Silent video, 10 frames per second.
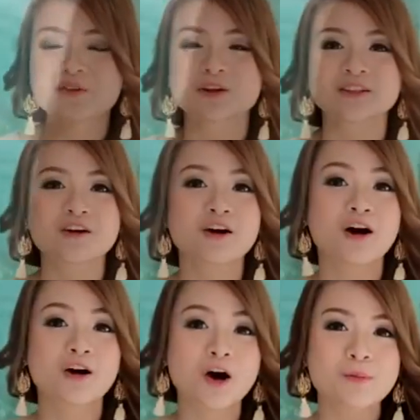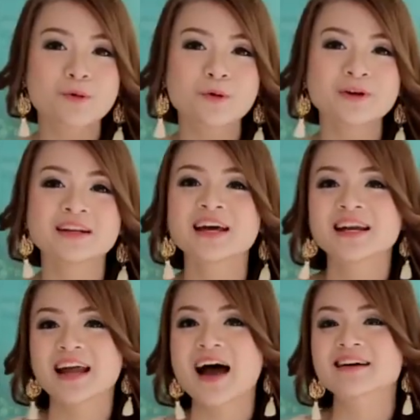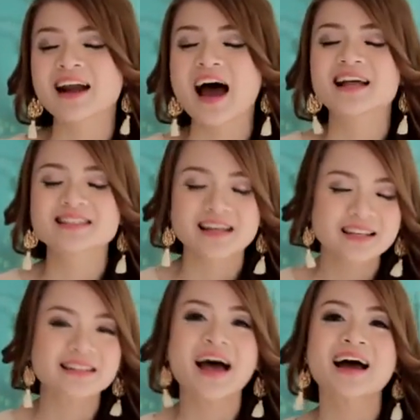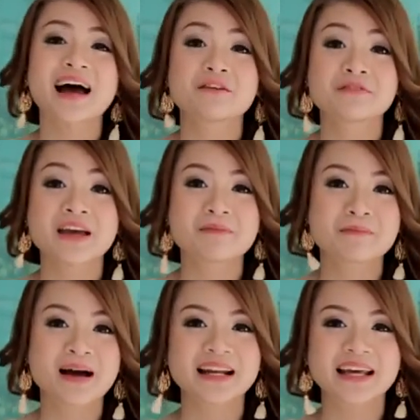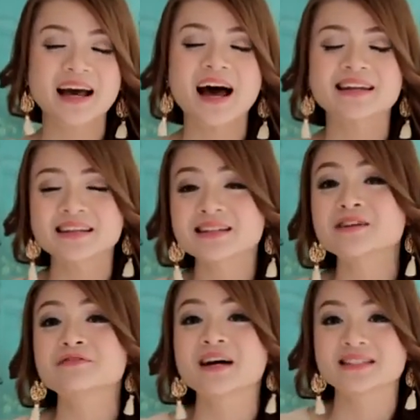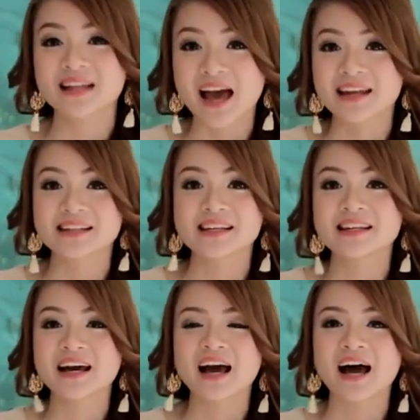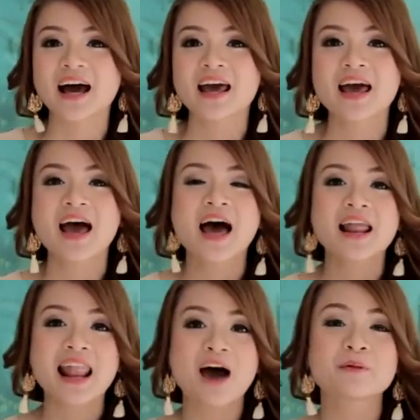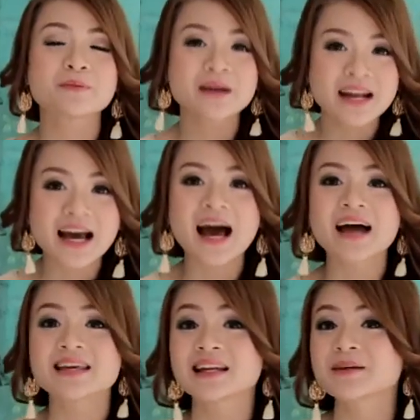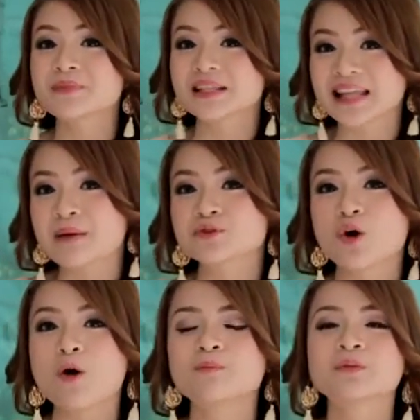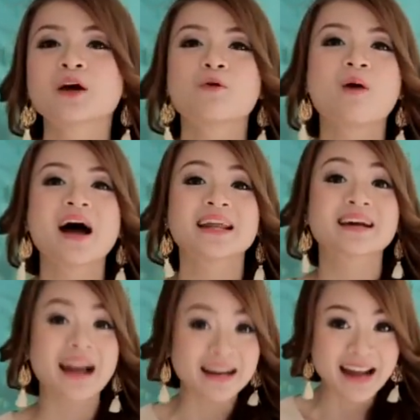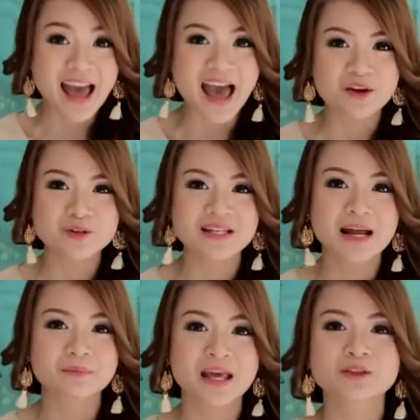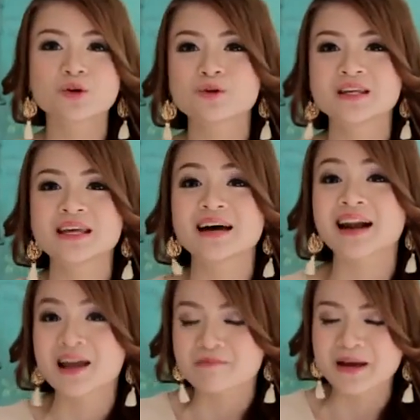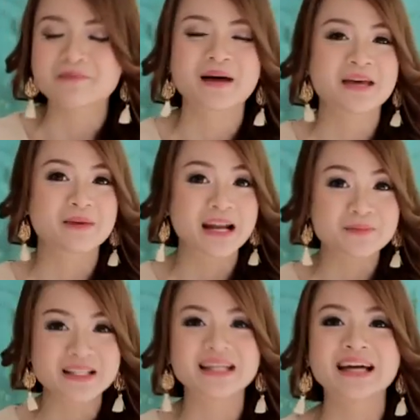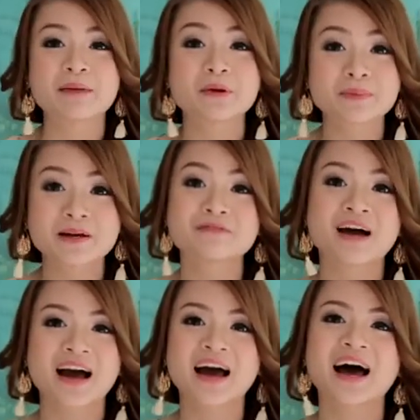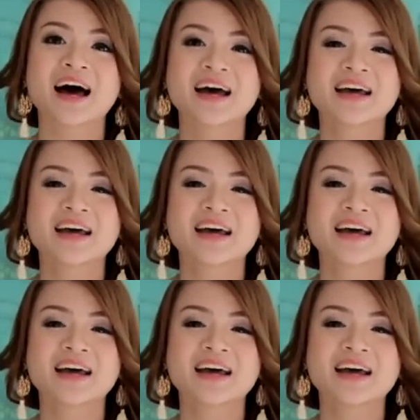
นุ้ยก็ต้องขอขอบคุณทางร้านชลิตาคาเฟ่มาก ๆ เลยค่ะ ที่เอื้อเฟื้อสถานที่นะคะ แล้วเพื่อนๆนะคะอย่าลืมติดตามชมว่าในครั้งหน้านุ้ยจะนำเทคโนโลยีอะไรใหม่ๆ มานำเสนอให้เพื่อนๆฟังค่ะ